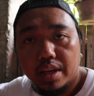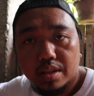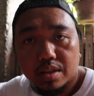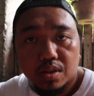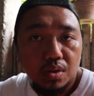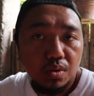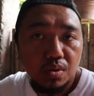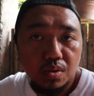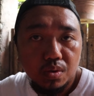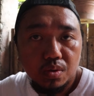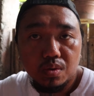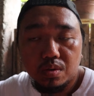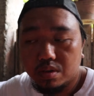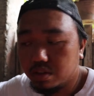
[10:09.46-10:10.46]

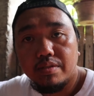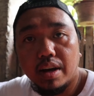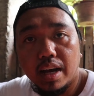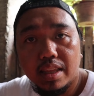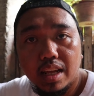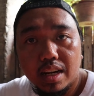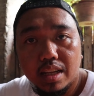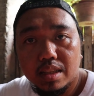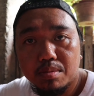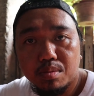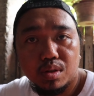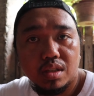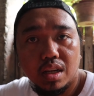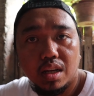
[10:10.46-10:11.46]
so finally
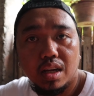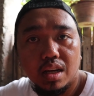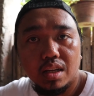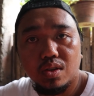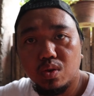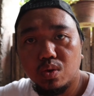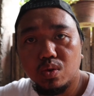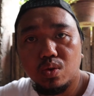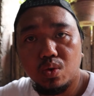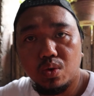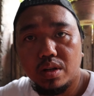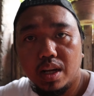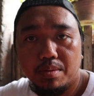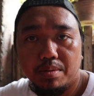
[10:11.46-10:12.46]
tapos na yung
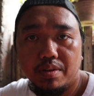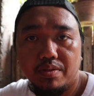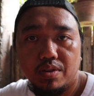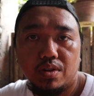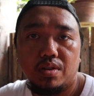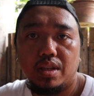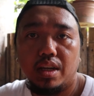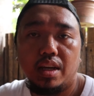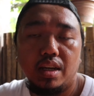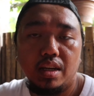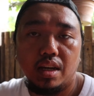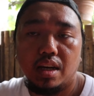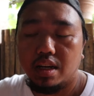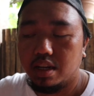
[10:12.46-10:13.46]
tour namin for today.
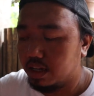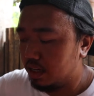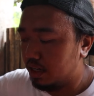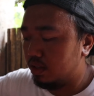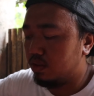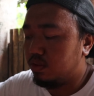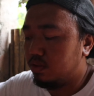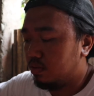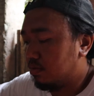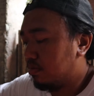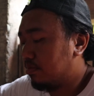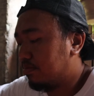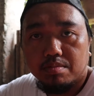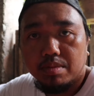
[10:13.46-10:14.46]
Uh, yung
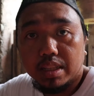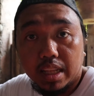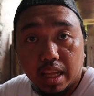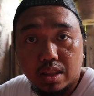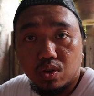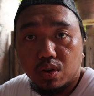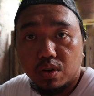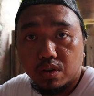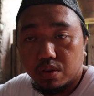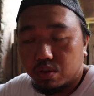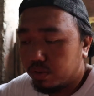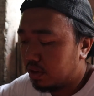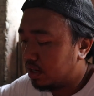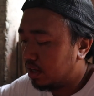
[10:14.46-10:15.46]
Batan North
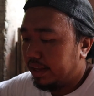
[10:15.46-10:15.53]
Tour.